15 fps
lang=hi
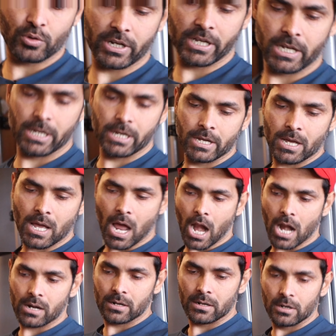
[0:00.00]
थ्री
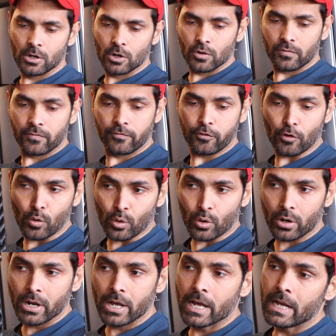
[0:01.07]
एंड
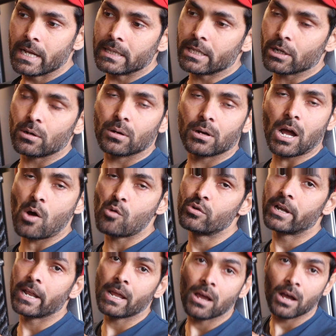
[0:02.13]
फोर देखो
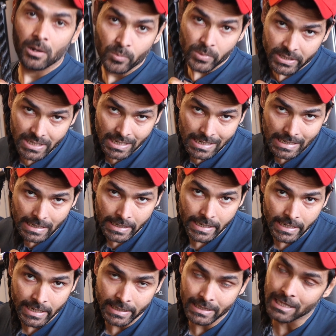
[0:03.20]
काउंटिंग हमेशा
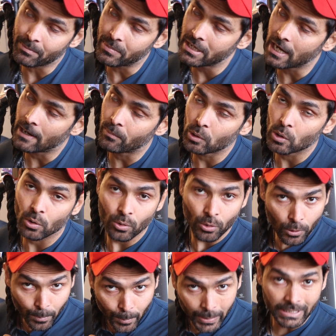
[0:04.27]
करनी है तभी आप लोगों
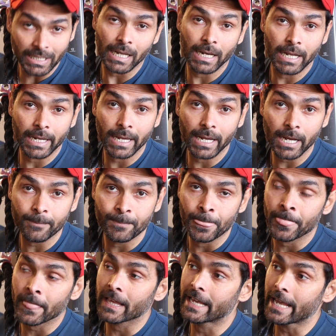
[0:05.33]
को पता लगेगा
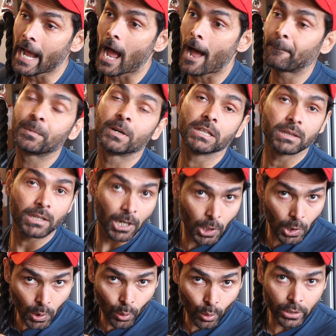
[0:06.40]
कि आप कितना
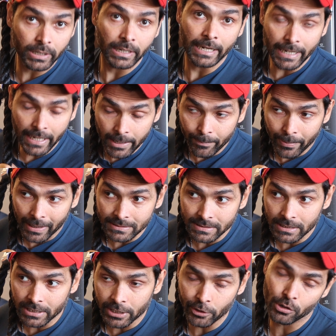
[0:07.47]
लोड ले पा
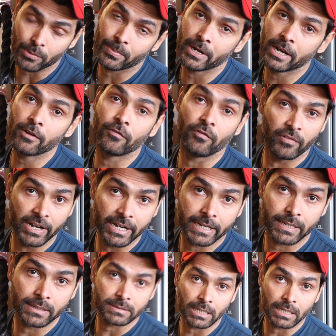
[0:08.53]
सकते हो अपने वेट के